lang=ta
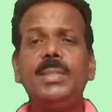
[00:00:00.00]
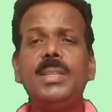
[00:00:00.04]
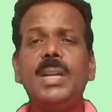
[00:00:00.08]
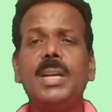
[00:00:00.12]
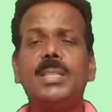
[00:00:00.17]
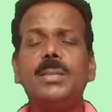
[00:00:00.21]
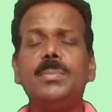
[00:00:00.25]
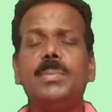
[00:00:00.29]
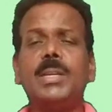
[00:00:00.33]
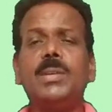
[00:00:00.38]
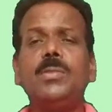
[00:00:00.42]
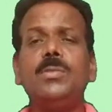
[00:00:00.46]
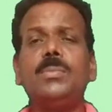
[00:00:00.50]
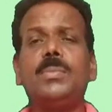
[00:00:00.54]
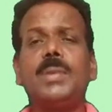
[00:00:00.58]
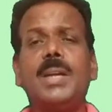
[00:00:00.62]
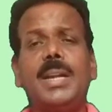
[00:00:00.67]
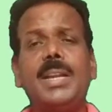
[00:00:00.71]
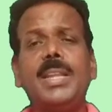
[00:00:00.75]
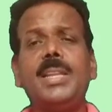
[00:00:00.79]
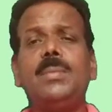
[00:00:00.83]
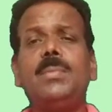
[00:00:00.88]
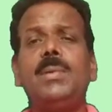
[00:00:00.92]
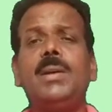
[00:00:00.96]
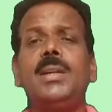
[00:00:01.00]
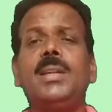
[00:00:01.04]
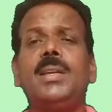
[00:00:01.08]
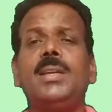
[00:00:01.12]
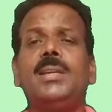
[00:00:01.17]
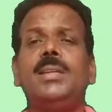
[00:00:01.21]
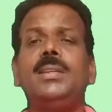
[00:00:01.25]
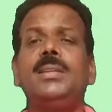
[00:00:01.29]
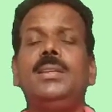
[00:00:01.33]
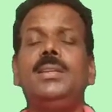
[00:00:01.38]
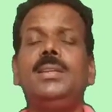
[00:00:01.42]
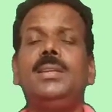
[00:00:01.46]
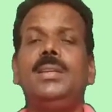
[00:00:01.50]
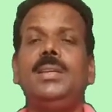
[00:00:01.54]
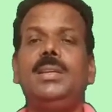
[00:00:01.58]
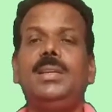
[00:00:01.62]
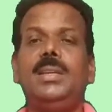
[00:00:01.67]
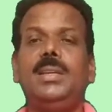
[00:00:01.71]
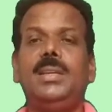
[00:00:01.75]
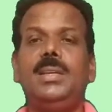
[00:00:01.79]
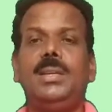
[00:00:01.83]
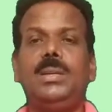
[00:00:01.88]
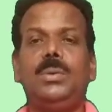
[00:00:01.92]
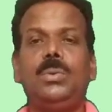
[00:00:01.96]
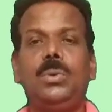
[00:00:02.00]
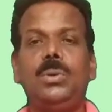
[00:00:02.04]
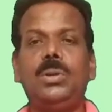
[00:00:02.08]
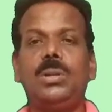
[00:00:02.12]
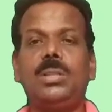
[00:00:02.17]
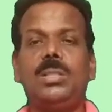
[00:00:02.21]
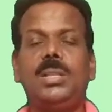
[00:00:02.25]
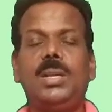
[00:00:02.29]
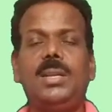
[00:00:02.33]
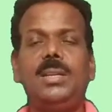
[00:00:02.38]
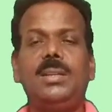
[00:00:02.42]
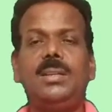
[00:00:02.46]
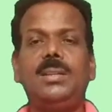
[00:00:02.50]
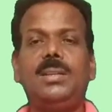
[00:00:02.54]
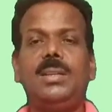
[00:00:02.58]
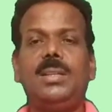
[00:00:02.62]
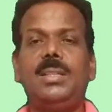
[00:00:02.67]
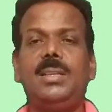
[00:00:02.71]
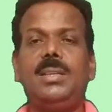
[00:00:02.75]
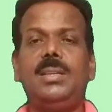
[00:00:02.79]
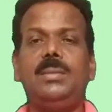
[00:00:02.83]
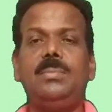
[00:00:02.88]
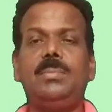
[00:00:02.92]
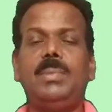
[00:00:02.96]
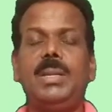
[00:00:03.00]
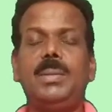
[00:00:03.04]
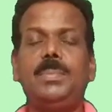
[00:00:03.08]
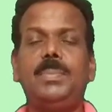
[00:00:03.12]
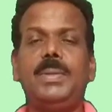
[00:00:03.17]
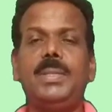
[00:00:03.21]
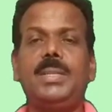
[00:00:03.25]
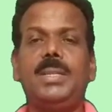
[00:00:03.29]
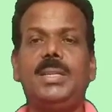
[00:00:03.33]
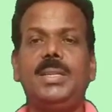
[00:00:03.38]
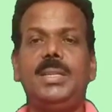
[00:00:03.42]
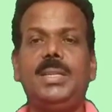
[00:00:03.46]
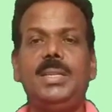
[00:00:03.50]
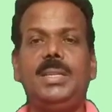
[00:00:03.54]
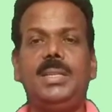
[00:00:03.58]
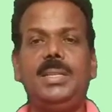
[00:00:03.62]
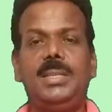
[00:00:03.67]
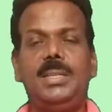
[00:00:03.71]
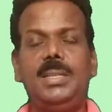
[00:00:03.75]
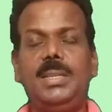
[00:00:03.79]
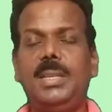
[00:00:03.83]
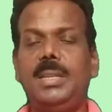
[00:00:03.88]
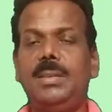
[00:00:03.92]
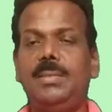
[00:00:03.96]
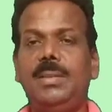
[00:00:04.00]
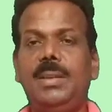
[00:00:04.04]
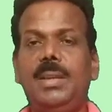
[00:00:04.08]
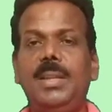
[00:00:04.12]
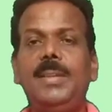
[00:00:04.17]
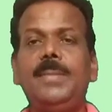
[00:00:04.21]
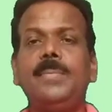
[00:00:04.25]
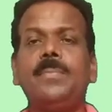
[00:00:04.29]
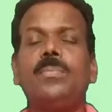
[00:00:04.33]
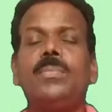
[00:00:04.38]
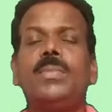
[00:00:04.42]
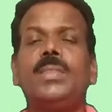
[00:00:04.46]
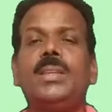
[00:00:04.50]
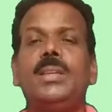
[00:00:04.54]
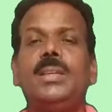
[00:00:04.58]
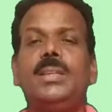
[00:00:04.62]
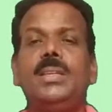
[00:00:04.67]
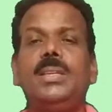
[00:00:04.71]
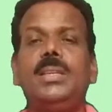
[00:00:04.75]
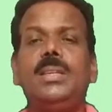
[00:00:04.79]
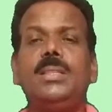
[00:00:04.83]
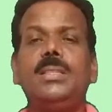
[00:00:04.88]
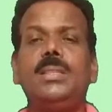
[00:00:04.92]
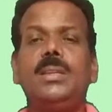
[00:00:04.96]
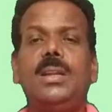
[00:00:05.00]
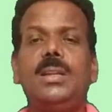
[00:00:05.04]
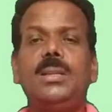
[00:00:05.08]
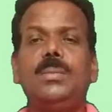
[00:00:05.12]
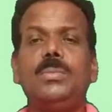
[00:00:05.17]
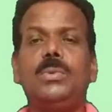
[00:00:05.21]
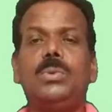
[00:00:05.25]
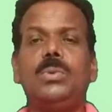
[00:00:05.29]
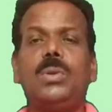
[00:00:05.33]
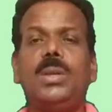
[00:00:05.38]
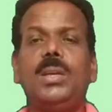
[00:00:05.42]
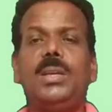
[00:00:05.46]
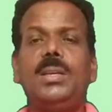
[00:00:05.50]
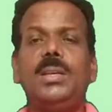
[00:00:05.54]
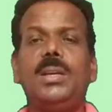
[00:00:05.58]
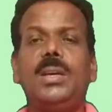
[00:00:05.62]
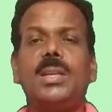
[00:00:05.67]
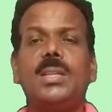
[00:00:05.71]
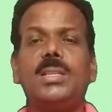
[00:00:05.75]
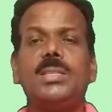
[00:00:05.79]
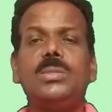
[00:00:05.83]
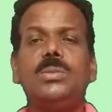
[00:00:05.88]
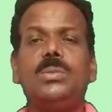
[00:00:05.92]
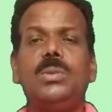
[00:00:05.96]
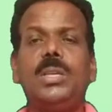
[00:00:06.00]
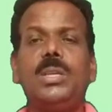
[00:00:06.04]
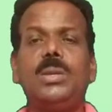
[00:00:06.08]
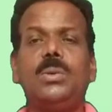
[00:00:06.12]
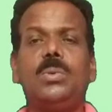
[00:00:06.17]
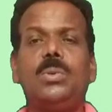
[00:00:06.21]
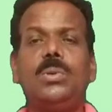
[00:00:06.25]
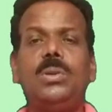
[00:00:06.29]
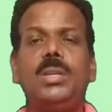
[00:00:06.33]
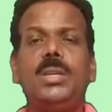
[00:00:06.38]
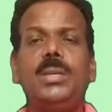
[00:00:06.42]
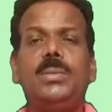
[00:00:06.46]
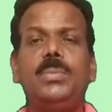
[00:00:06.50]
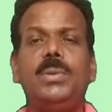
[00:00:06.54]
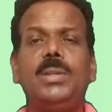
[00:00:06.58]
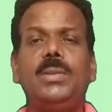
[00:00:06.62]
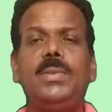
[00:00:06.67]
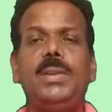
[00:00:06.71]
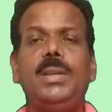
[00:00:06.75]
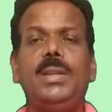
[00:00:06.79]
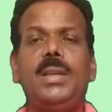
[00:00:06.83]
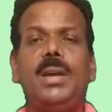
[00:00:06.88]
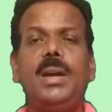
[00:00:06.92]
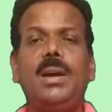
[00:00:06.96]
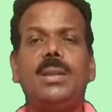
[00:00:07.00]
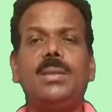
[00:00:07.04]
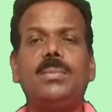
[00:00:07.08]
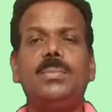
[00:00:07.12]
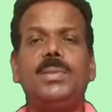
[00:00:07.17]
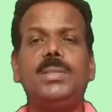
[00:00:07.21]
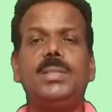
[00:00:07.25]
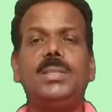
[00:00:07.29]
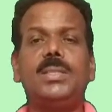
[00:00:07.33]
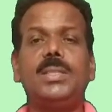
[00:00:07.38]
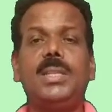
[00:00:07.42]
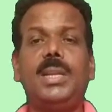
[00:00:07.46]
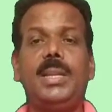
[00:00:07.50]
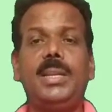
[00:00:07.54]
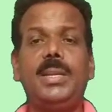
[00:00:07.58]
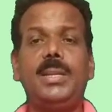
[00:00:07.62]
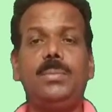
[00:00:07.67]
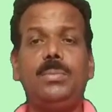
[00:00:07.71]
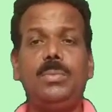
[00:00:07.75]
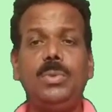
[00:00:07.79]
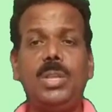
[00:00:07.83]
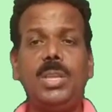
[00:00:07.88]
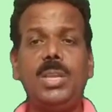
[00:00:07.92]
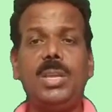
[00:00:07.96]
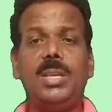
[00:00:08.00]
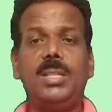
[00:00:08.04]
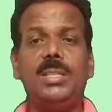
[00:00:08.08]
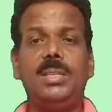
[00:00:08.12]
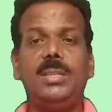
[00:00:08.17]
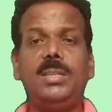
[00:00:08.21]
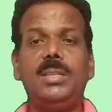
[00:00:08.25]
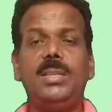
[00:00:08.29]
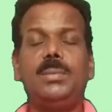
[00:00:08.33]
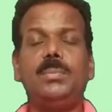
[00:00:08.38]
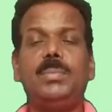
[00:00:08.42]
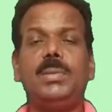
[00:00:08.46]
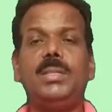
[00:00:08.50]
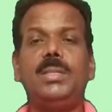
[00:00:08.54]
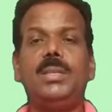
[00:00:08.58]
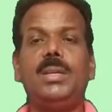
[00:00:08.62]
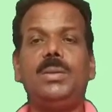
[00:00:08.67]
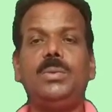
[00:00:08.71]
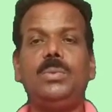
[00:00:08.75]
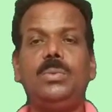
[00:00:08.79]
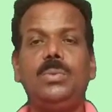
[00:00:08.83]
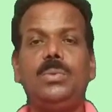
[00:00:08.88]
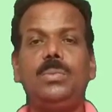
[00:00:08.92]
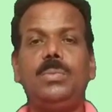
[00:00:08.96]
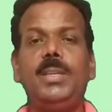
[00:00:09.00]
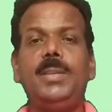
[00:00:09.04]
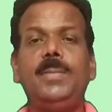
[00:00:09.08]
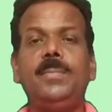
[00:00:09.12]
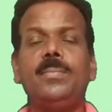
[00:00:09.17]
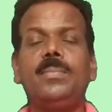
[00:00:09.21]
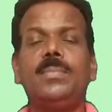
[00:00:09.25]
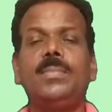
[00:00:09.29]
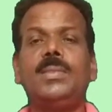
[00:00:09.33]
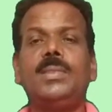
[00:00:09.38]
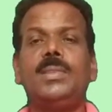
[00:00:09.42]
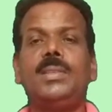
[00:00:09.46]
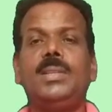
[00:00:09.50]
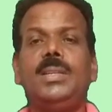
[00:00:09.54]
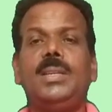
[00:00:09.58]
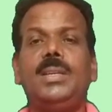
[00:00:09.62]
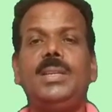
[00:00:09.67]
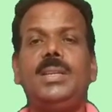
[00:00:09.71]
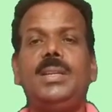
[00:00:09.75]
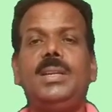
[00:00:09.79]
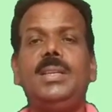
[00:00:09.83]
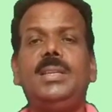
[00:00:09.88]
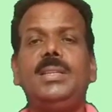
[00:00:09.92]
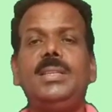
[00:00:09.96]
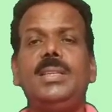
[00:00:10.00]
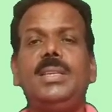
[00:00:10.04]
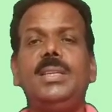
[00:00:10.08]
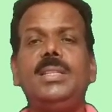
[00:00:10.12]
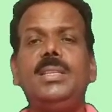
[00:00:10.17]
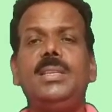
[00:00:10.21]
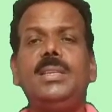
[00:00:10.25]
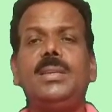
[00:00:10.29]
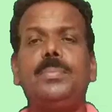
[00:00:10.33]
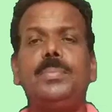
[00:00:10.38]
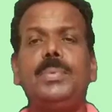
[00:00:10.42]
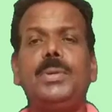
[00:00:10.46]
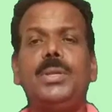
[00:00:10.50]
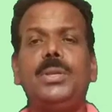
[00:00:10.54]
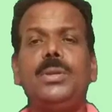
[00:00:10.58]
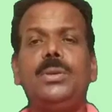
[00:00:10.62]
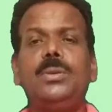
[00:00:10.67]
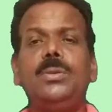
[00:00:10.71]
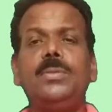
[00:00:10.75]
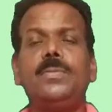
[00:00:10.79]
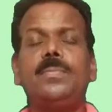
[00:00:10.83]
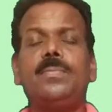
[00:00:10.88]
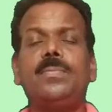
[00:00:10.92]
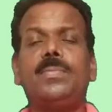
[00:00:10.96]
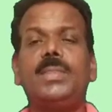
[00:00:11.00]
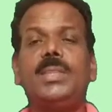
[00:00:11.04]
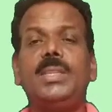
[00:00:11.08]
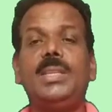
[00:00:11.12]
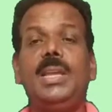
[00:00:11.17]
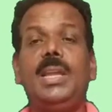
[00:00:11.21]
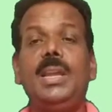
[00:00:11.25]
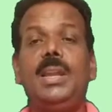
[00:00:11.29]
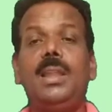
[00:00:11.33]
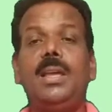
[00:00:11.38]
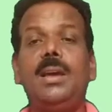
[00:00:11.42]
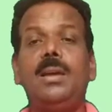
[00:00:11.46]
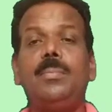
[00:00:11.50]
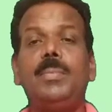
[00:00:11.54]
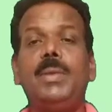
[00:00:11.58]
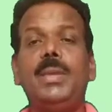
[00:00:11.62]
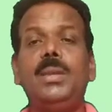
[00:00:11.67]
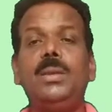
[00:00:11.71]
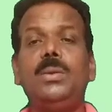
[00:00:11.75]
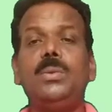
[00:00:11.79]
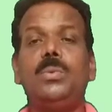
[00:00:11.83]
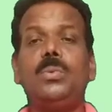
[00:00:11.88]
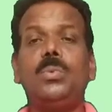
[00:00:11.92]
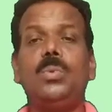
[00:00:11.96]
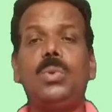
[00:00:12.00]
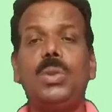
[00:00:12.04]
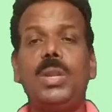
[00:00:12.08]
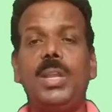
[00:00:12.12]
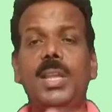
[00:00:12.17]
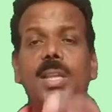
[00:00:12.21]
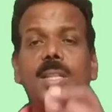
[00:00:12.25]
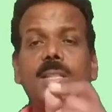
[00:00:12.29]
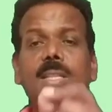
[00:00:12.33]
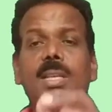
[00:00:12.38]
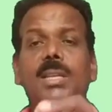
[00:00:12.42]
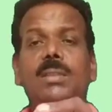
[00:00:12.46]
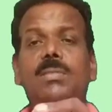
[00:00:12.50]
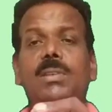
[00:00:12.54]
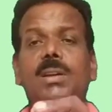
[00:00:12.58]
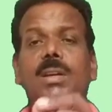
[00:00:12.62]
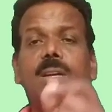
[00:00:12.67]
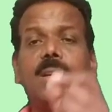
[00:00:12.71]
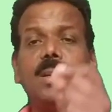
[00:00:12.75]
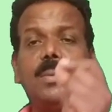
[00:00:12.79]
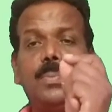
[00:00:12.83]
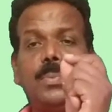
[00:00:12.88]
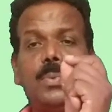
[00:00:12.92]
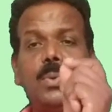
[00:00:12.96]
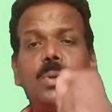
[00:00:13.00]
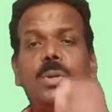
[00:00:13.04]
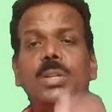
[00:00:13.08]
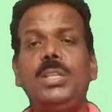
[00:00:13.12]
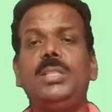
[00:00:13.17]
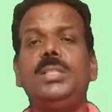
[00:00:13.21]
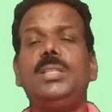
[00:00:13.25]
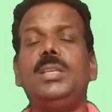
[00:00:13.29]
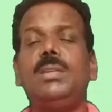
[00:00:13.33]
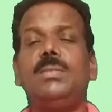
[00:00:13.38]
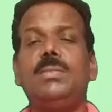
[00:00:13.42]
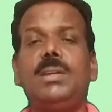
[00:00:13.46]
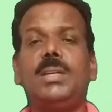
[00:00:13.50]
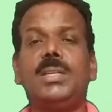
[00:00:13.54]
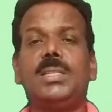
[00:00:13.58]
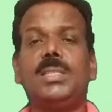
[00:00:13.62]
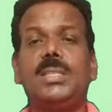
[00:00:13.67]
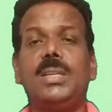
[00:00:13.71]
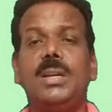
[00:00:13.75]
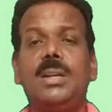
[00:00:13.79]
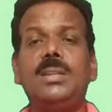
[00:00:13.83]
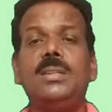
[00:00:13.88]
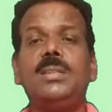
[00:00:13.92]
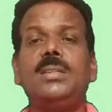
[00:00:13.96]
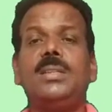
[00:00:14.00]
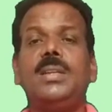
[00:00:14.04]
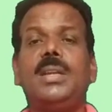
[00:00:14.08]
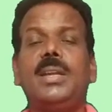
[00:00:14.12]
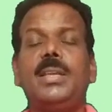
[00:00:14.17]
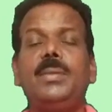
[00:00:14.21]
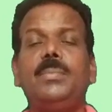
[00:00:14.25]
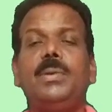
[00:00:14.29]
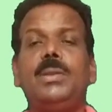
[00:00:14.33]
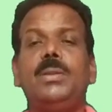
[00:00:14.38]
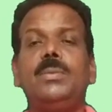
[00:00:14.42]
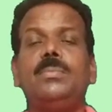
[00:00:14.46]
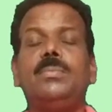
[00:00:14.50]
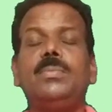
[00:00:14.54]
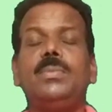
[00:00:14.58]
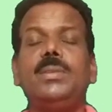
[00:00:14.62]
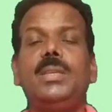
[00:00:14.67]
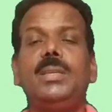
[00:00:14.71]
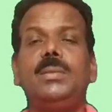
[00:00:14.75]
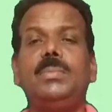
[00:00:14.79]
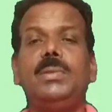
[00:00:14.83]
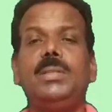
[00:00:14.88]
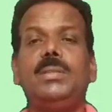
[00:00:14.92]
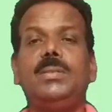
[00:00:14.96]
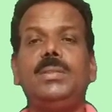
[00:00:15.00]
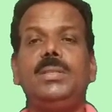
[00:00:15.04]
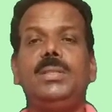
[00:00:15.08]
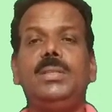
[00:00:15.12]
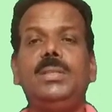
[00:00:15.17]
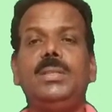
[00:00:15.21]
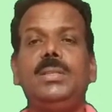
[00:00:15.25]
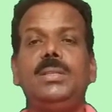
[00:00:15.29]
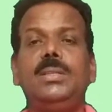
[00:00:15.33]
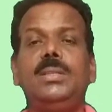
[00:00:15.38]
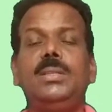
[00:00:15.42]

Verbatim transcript: அது மிகவும் கடினமான ஒன்று தான் அதை மறுப்பதற்கு இயலவில்லை இருந்தாலும் கூட அரசனுடைய கொள்கை முடிவில் யாரும் வந்து தலையிட முடியாது என்பதுதான் உண்மை அதனால் எது எப்படியோ எல்லாமே ஒரே தேர்வாக போட்டித் தேர்வாகத்தான் நடைபெறும் என்பது வந்து